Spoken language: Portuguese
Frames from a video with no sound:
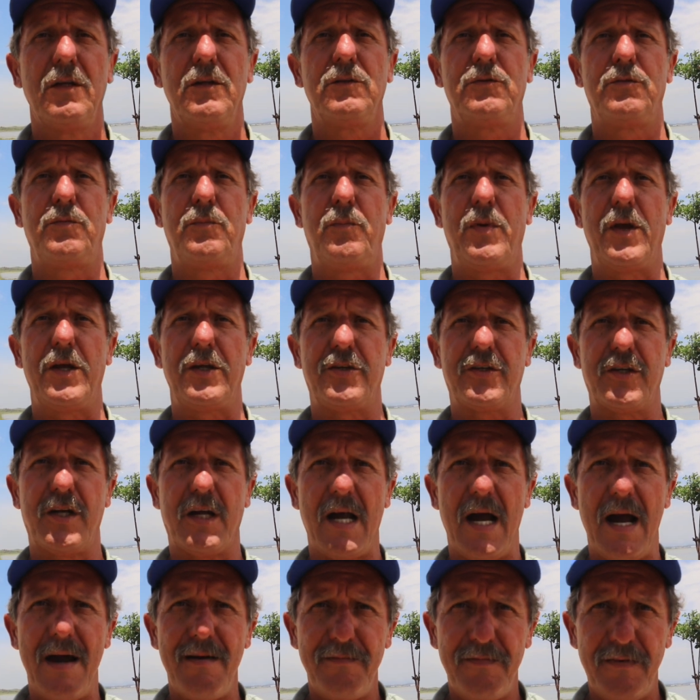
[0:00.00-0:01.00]
se
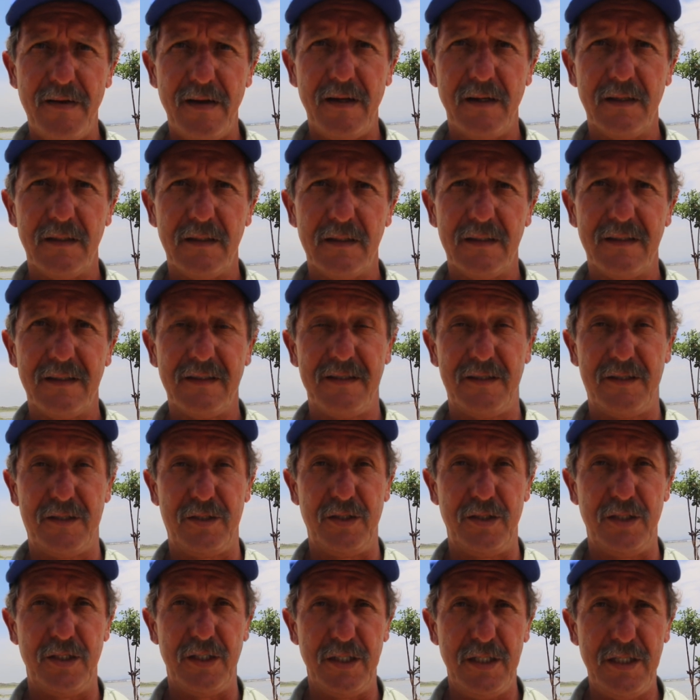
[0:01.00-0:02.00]
pescava,
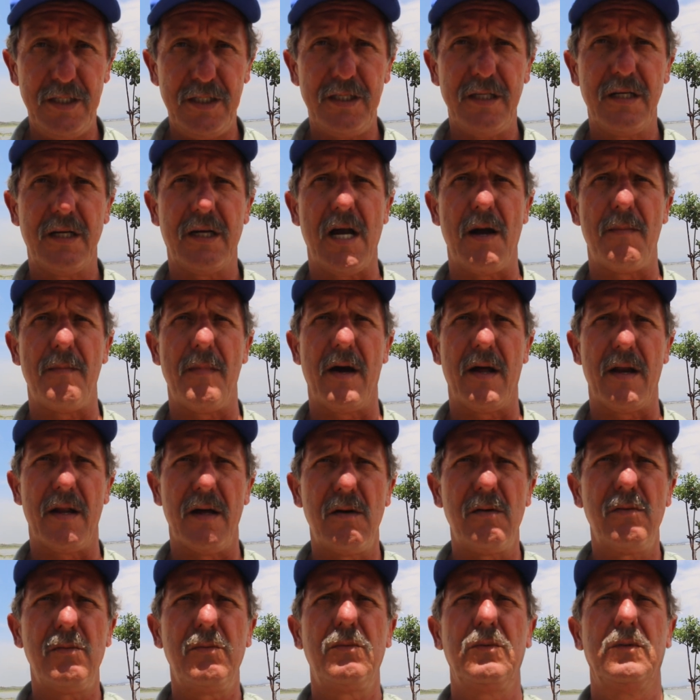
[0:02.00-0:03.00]
siri,
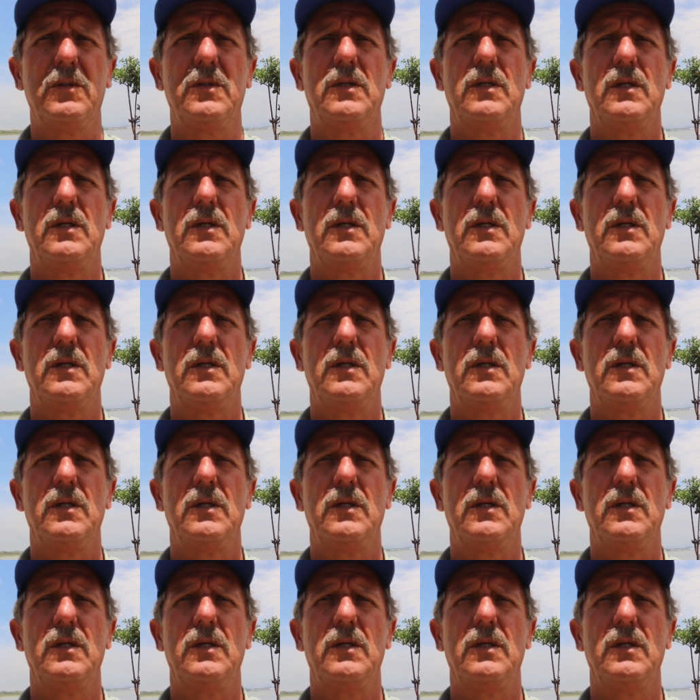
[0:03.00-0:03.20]
camarão,